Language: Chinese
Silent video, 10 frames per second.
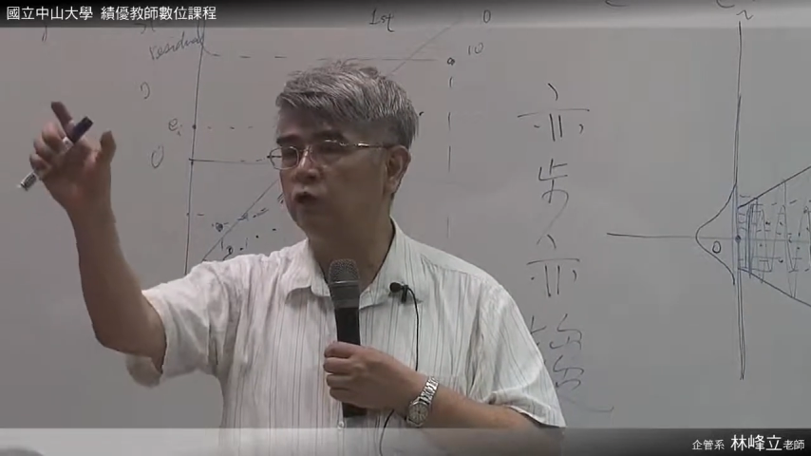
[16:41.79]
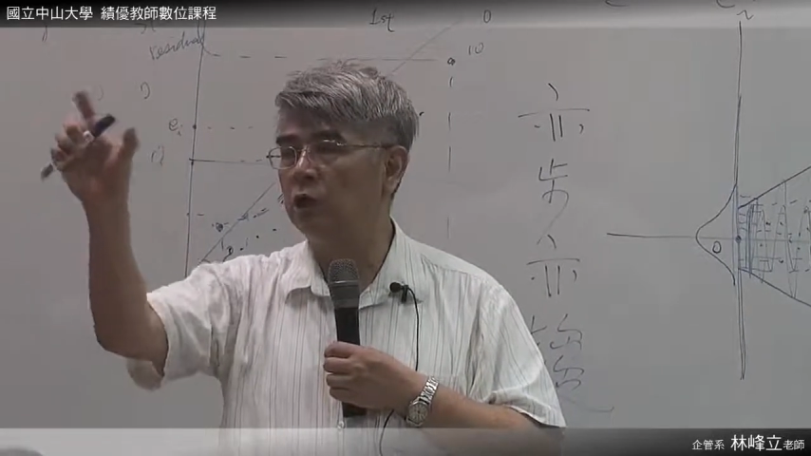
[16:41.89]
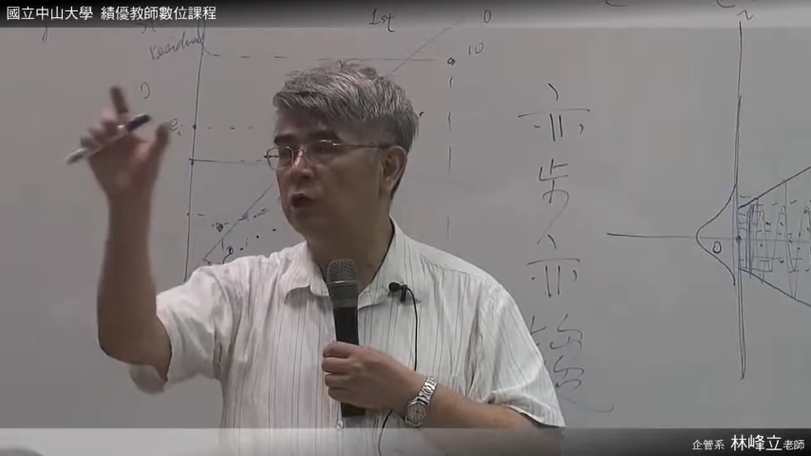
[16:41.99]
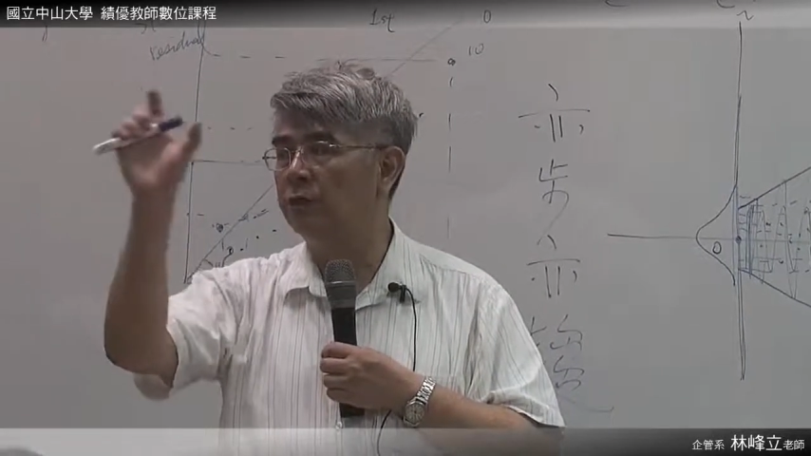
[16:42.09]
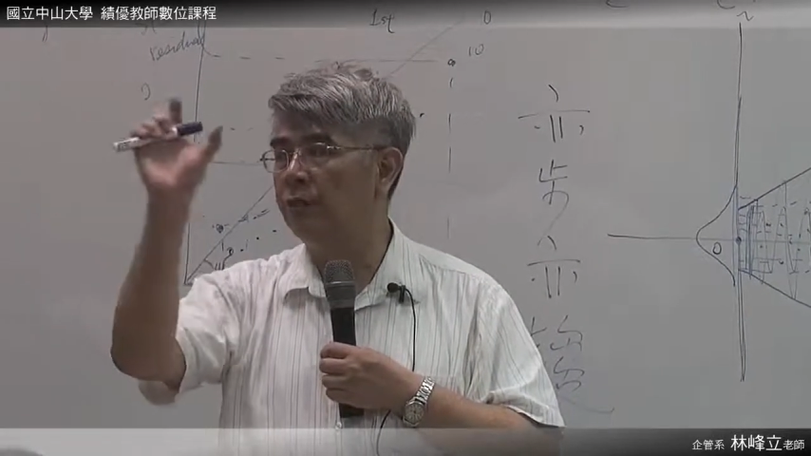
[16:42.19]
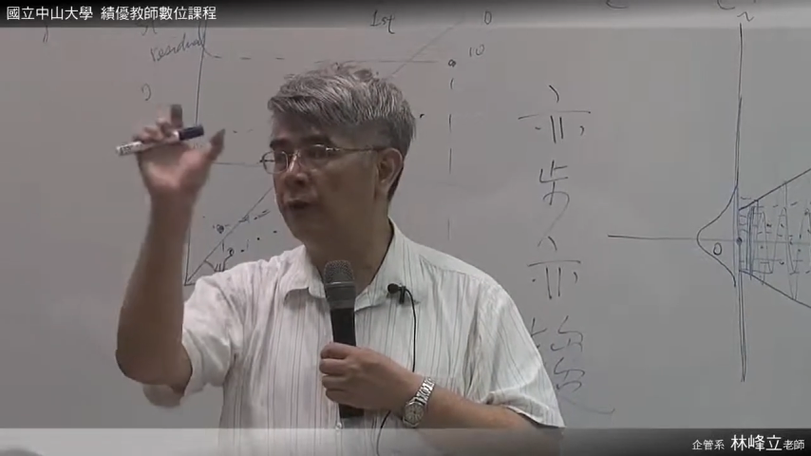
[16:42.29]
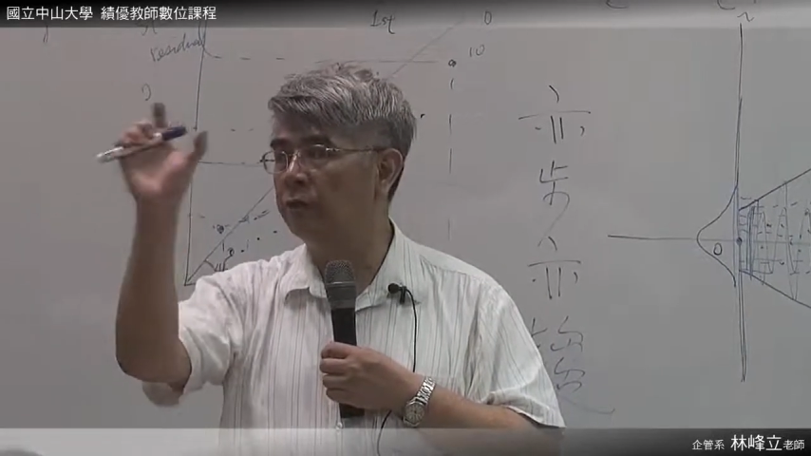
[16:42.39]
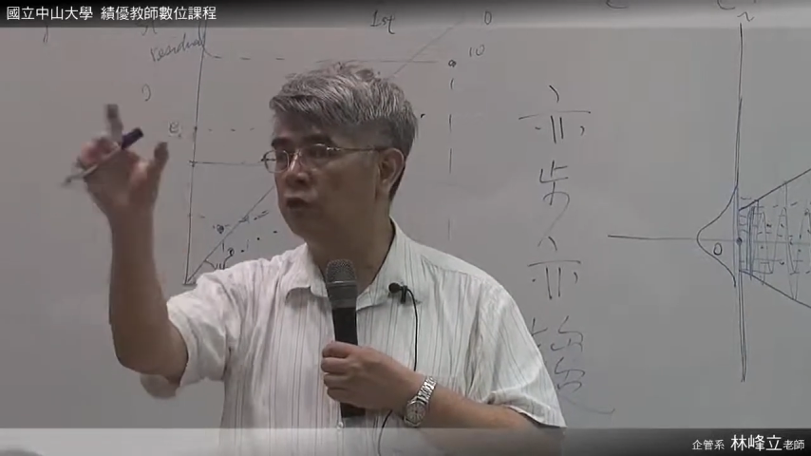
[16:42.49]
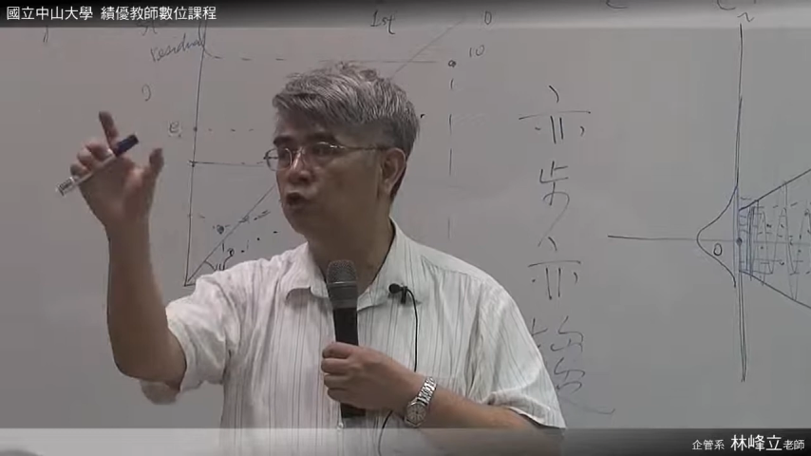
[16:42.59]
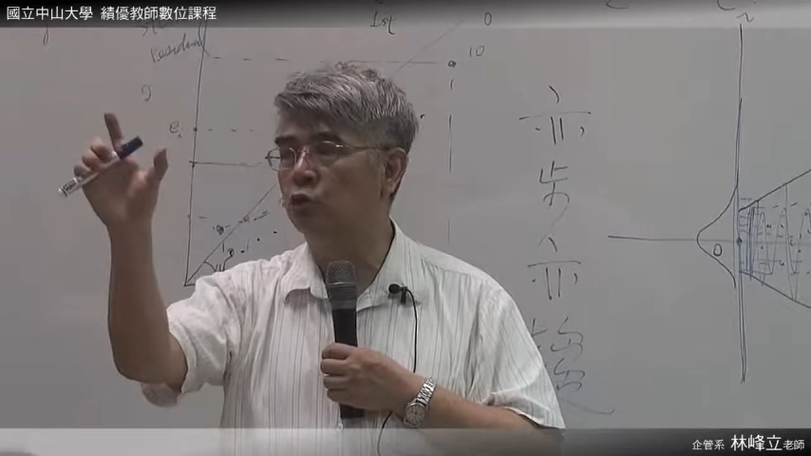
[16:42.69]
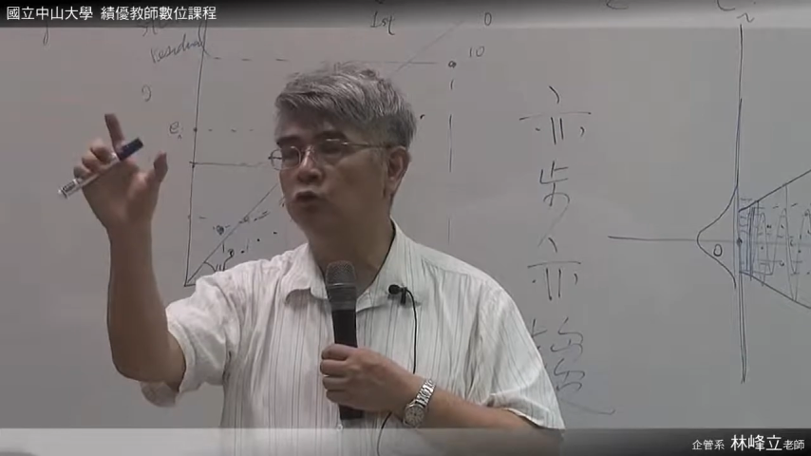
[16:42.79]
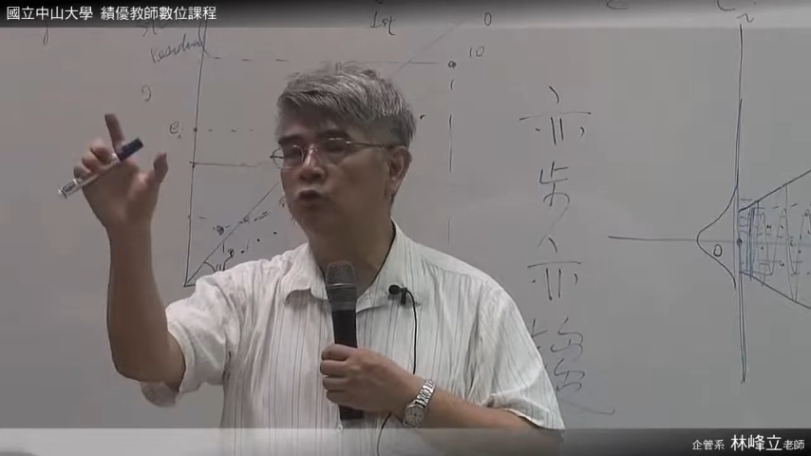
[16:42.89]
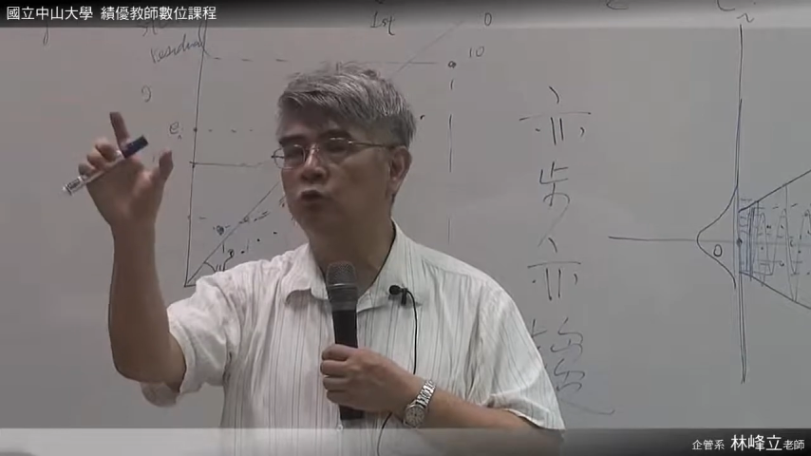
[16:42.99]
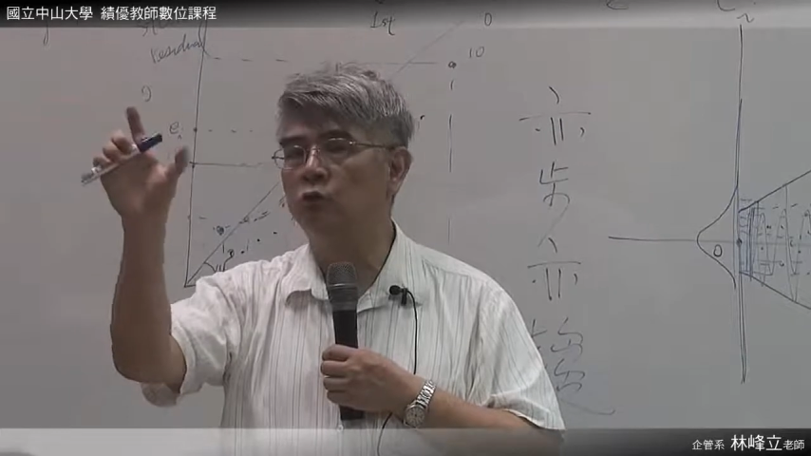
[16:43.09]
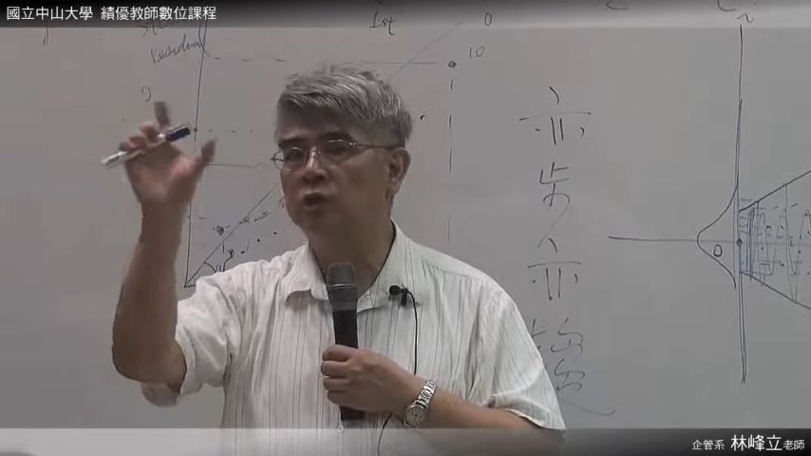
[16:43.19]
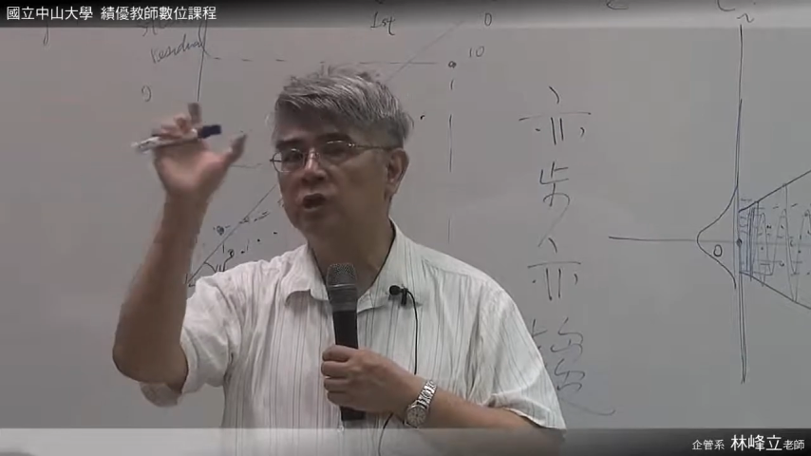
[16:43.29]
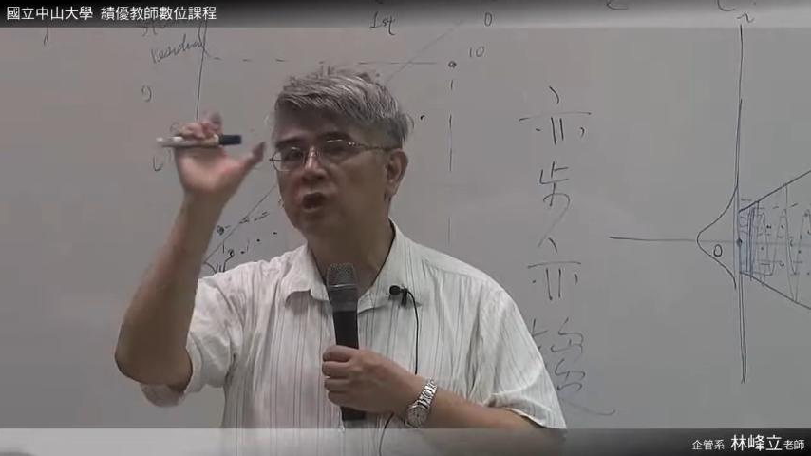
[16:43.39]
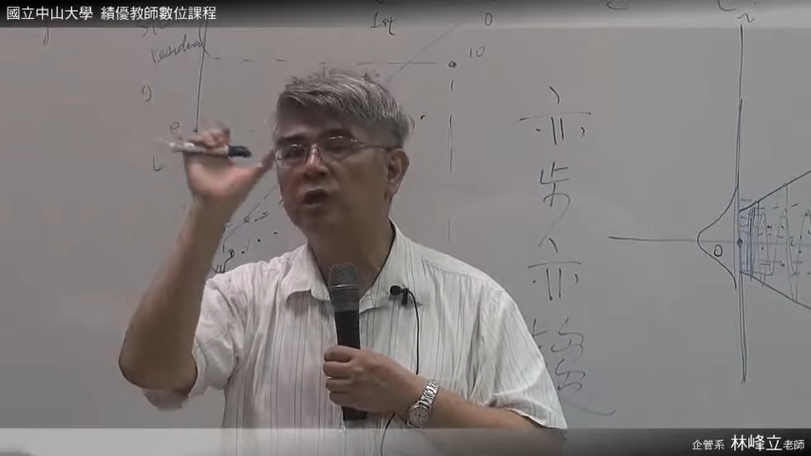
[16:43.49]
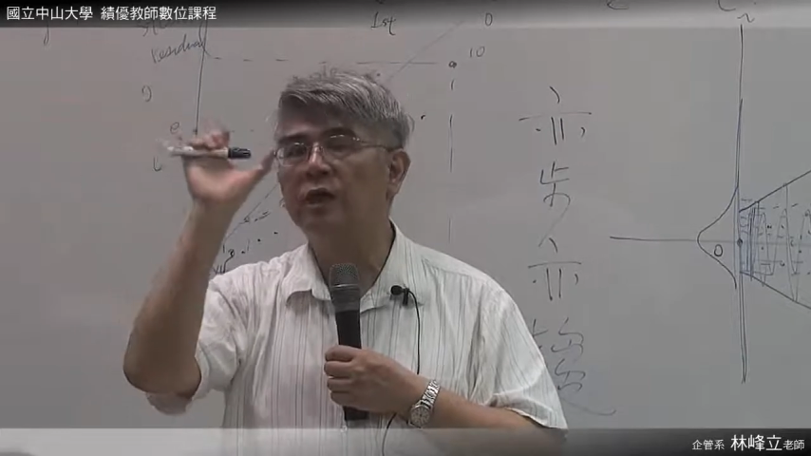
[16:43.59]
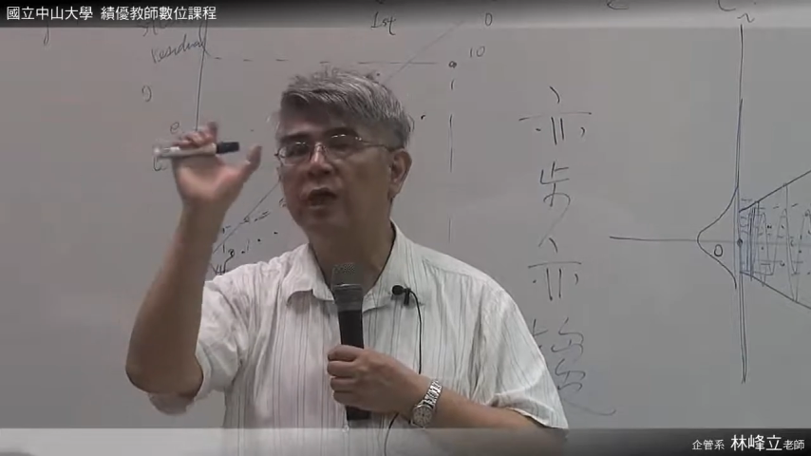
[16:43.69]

所以以百分之九十五信